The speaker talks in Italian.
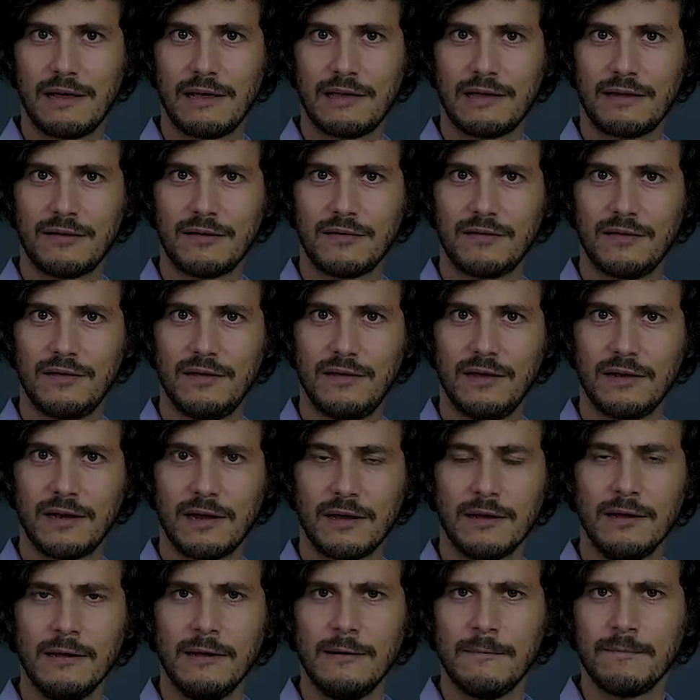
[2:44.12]
in
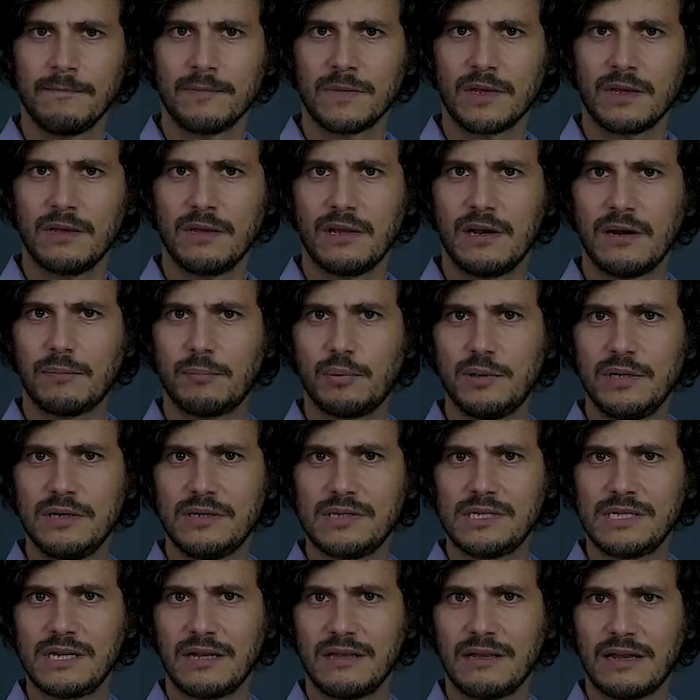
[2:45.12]
cantina. Quindi la
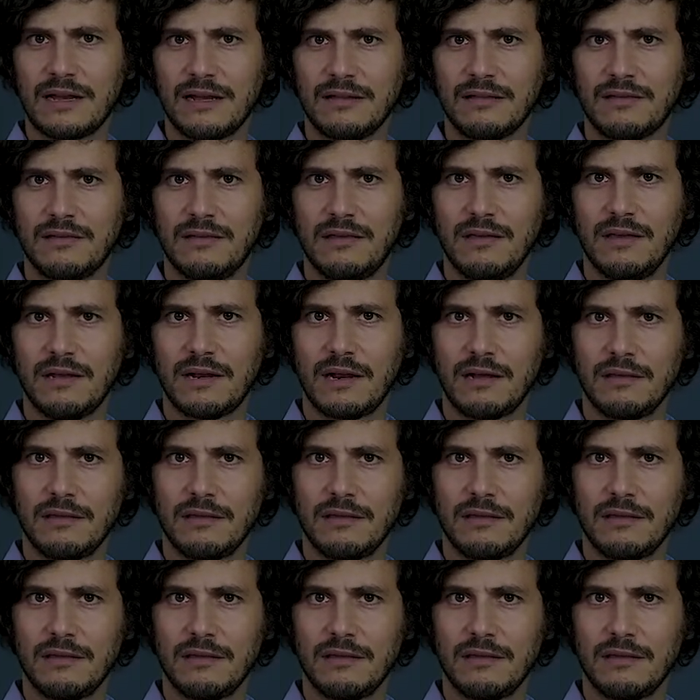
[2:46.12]
pulizia di cantina,